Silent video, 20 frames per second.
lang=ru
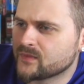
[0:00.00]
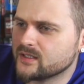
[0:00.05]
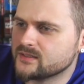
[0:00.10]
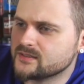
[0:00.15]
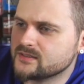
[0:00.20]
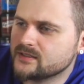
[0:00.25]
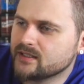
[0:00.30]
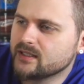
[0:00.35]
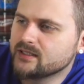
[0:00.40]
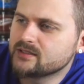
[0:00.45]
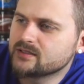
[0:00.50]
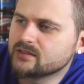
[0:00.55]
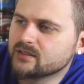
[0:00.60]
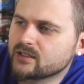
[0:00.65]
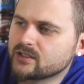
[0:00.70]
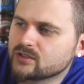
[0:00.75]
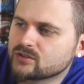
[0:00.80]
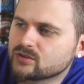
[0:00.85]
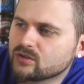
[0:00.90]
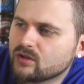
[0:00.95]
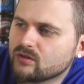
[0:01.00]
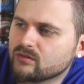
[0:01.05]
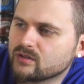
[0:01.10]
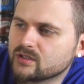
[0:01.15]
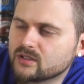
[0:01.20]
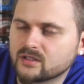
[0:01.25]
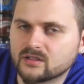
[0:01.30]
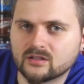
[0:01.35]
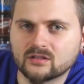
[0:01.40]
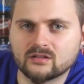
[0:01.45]
Здесь
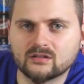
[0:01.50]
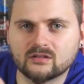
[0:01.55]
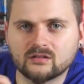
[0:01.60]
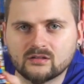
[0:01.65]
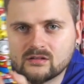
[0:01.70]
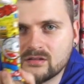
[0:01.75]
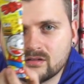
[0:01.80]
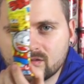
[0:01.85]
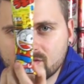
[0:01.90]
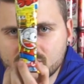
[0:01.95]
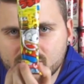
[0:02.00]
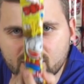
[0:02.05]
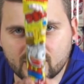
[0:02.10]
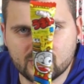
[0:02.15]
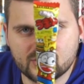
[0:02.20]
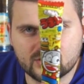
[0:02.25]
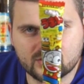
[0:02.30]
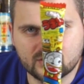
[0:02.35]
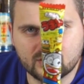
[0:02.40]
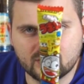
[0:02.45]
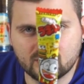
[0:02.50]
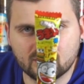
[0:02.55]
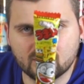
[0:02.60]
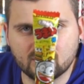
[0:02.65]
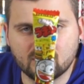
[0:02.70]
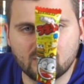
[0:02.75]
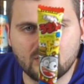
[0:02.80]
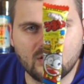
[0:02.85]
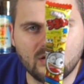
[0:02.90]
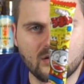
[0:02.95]
нарисованы
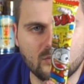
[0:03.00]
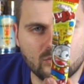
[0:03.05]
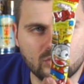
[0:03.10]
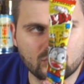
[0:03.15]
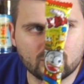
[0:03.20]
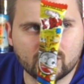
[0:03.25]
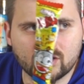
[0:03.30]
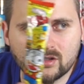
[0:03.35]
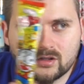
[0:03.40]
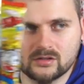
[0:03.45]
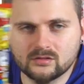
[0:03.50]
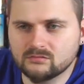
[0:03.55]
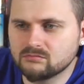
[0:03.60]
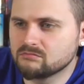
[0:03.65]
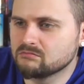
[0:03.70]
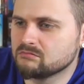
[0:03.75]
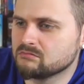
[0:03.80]
всяческие бургеры.